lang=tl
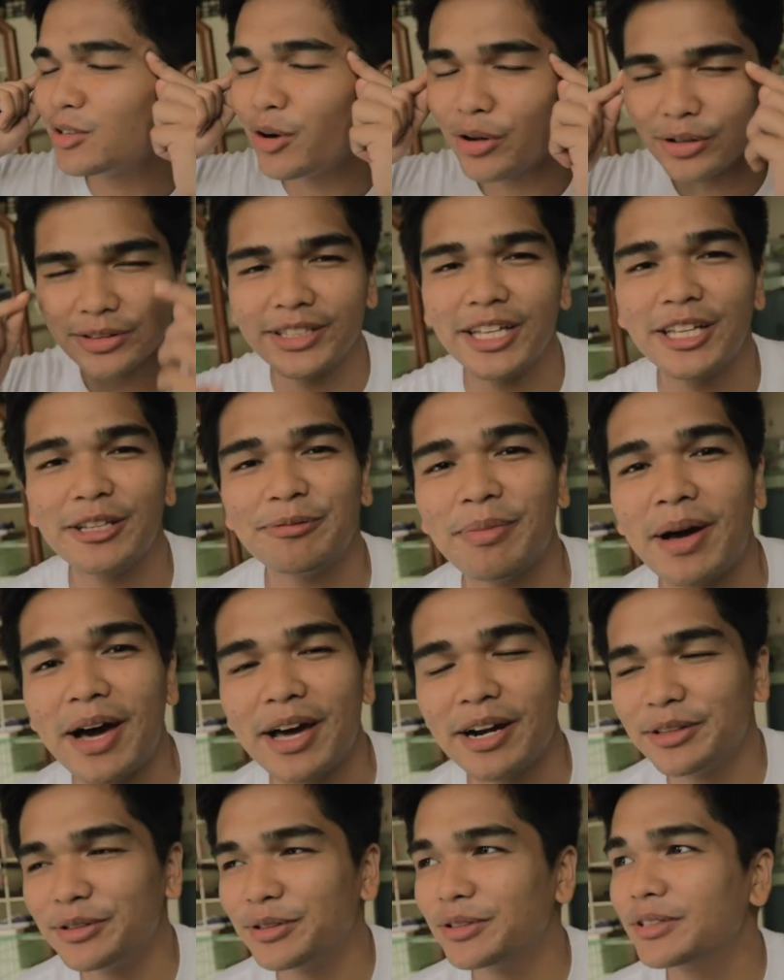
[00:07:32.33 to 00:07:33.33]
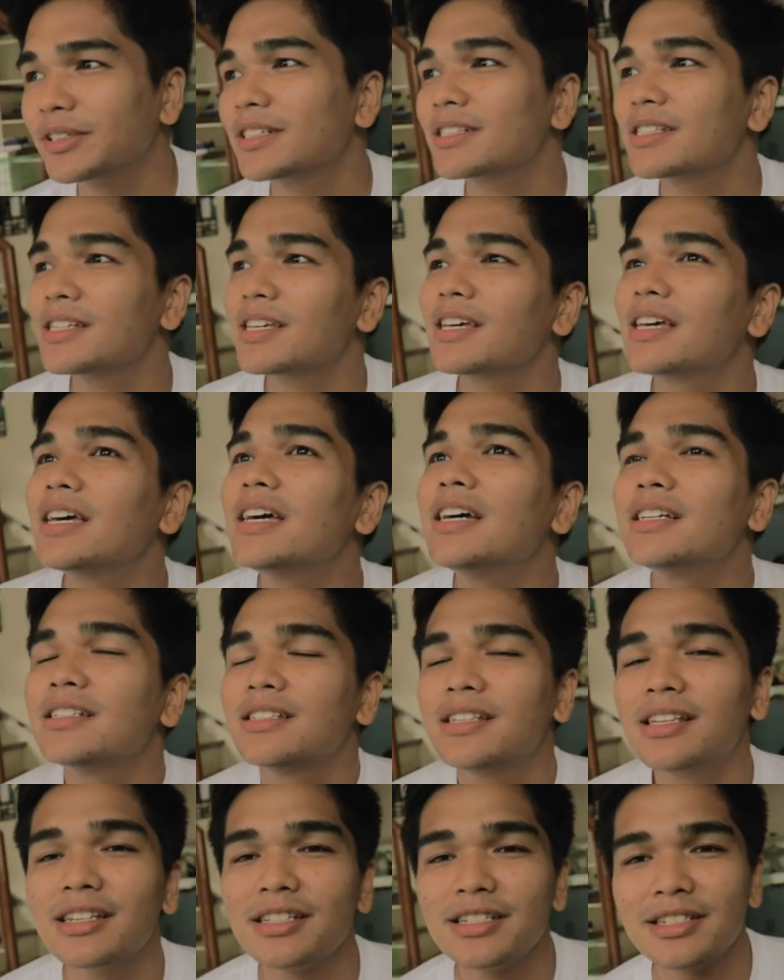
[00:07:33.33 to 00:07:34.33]
content para doon kasi
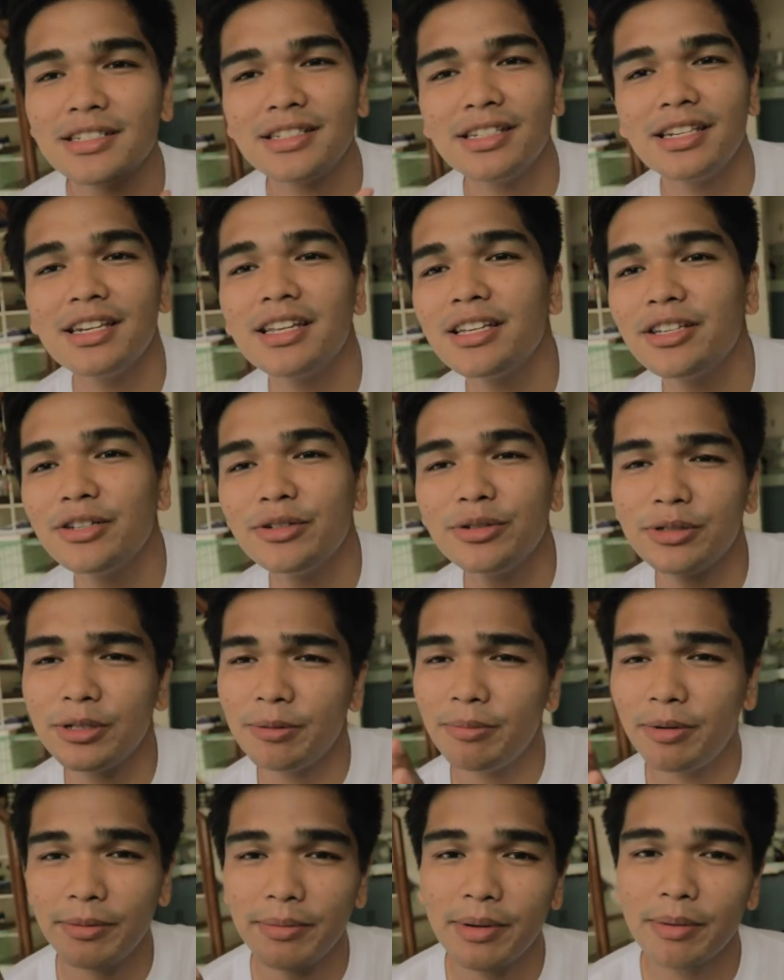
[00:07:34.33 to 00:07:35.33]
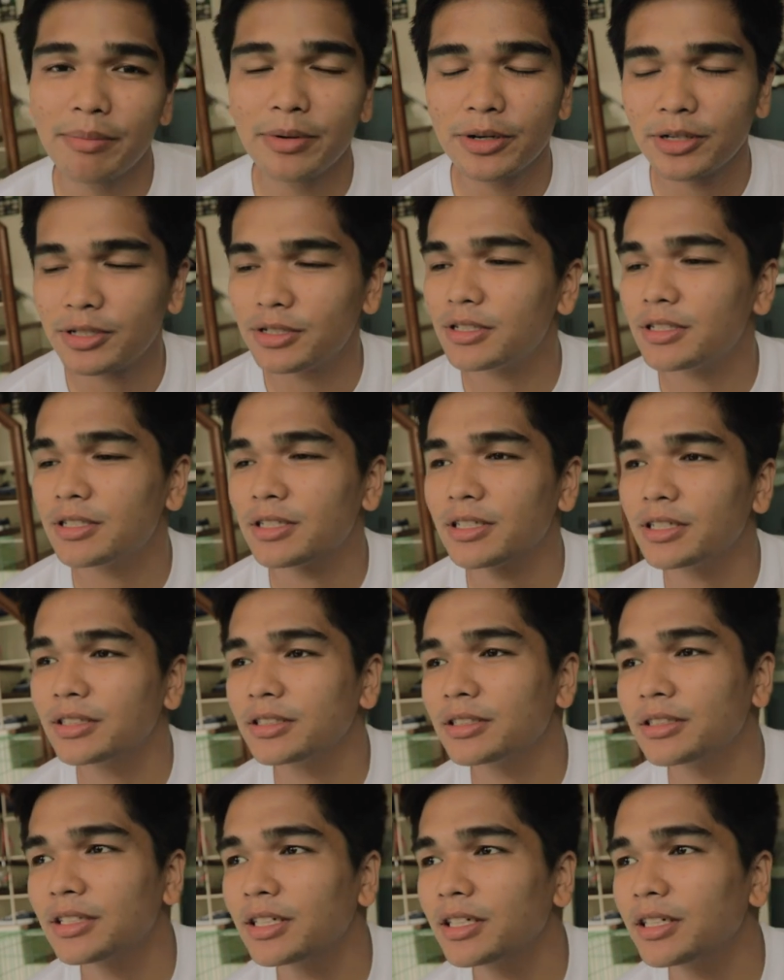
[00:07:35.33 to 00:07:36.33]
sila sila yung ibang members ng
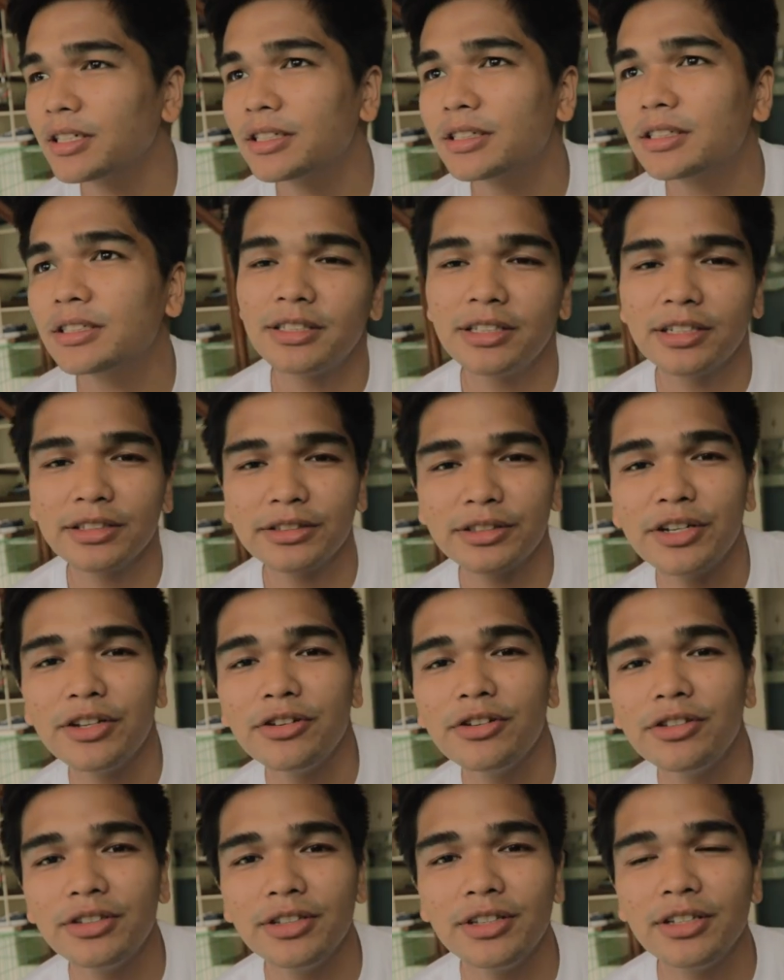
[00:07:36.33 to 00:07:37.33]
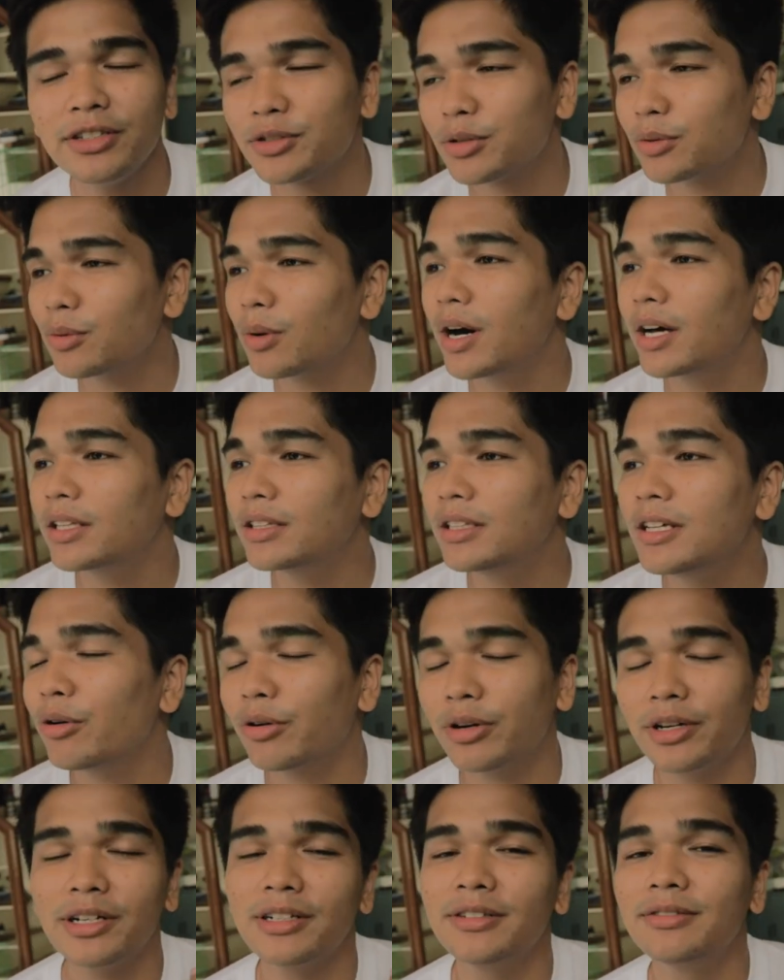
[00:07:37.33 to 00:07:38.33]
ng, ng Trinity Squad
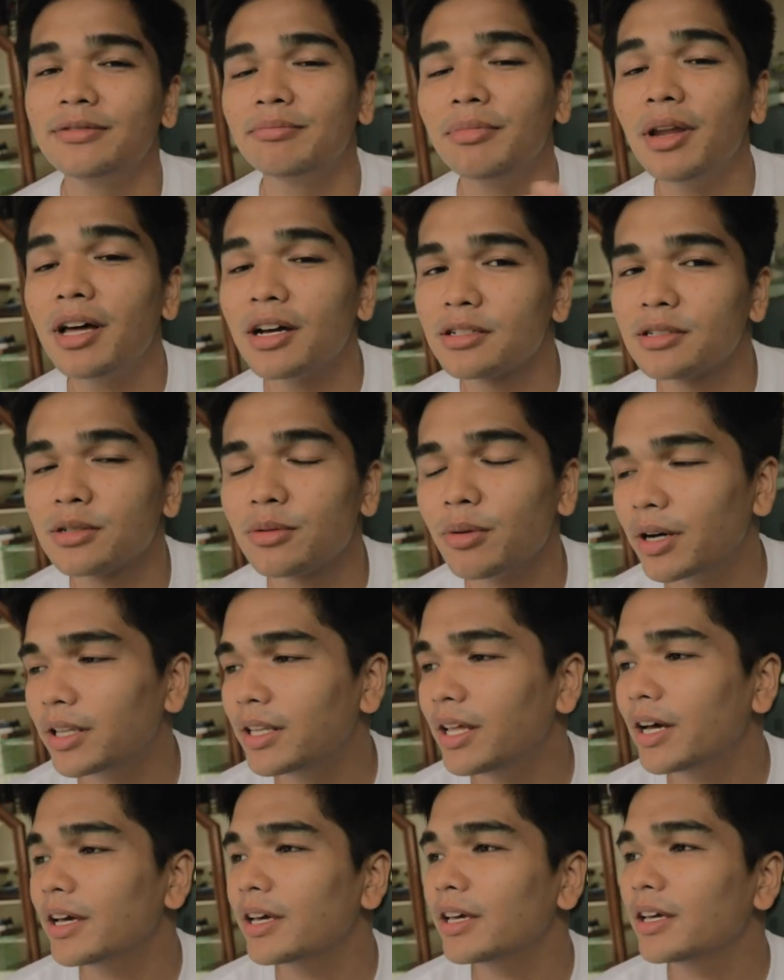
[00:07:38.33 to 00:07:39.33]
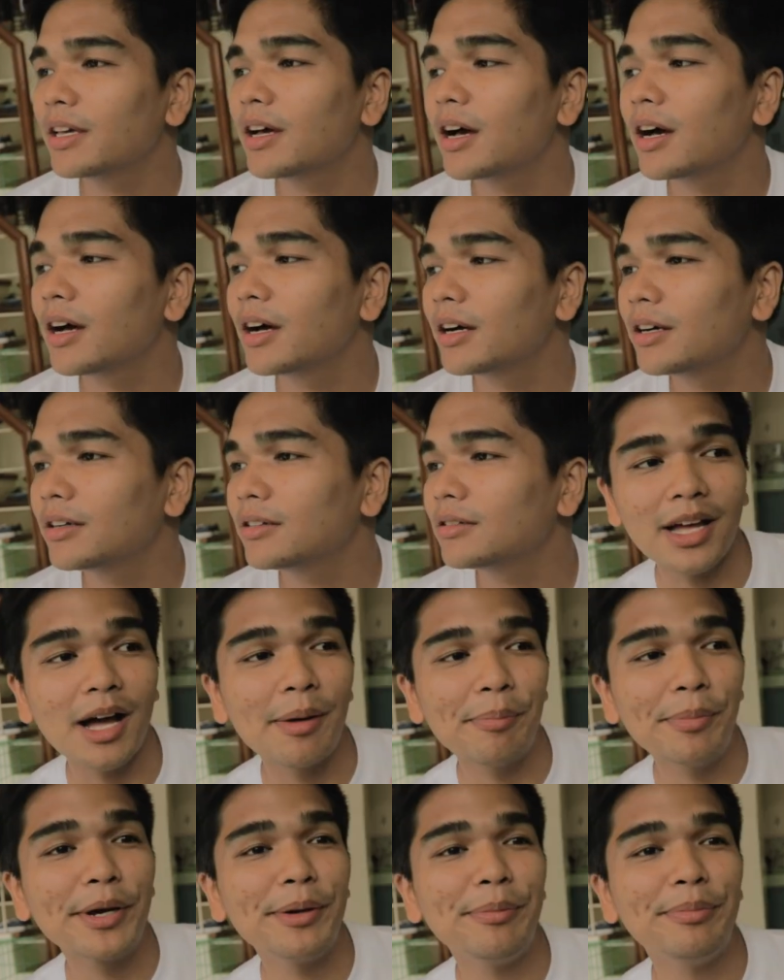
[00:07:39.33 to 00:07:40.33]
or ng Vlog Squad ay uh,
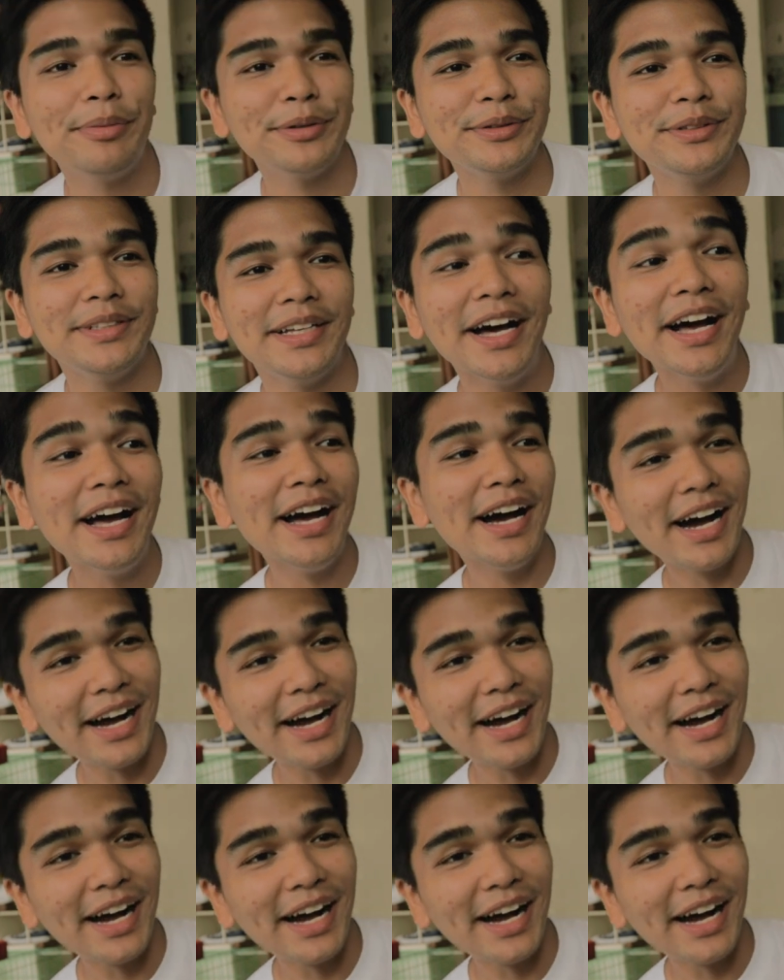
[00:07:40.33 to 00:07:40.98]
nakapag-upload na.